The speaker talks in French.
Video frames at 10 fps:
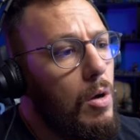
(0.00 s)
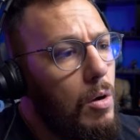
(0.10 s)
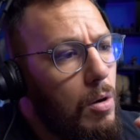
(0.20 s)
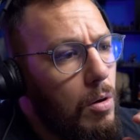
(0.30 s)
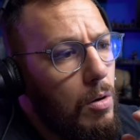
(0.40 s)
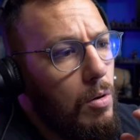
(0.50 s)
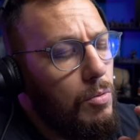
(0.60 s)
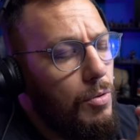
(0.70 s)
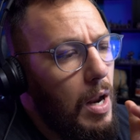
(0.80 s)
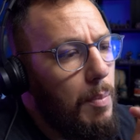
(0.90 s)

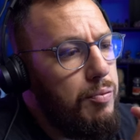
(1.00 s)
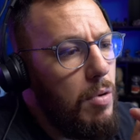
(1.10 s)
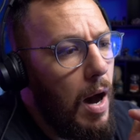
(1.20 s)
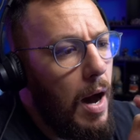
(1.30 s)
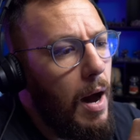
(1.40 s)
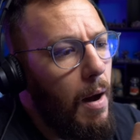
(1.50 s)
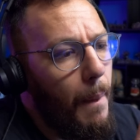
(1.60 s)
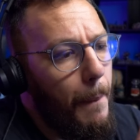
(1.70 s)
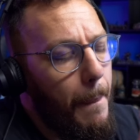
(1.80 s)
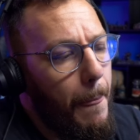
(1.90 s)
dans la poule
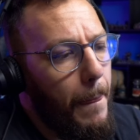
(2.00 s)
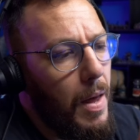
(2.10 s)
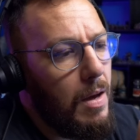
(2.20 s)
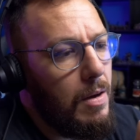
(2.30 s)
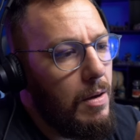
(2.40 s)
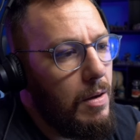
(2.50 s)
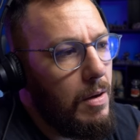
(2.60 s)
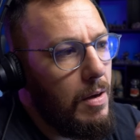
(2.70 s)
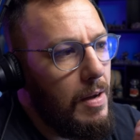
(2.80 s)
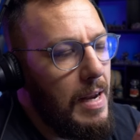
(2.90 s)
A, euh,